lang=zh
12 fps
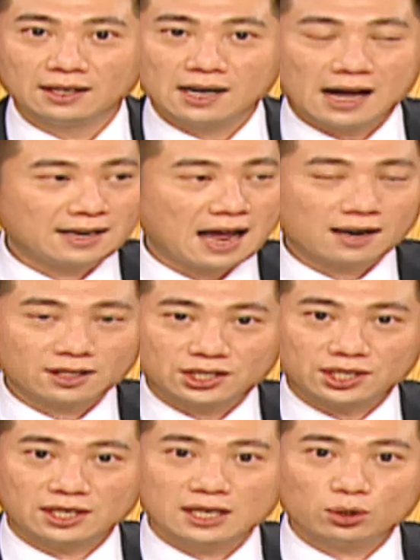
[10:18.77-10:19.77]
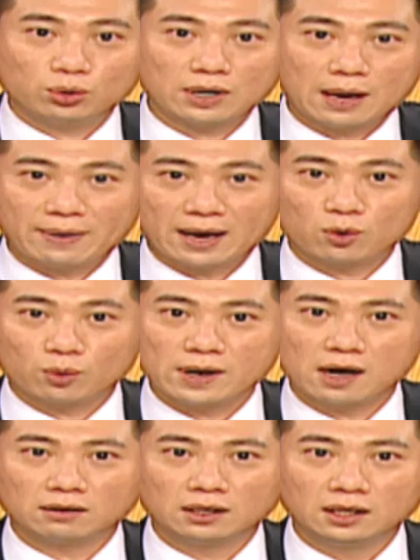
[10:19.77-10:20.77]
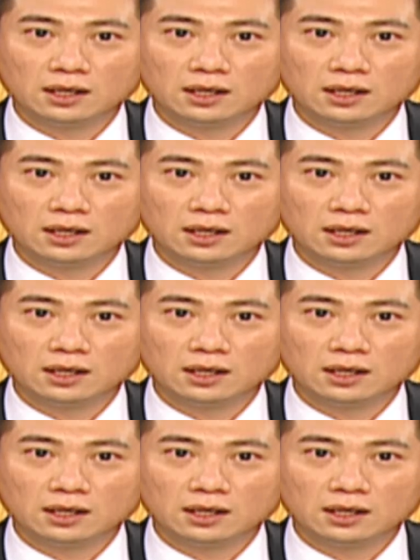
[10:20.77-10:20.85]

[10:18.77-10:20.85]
他拿个几亿出来买股票，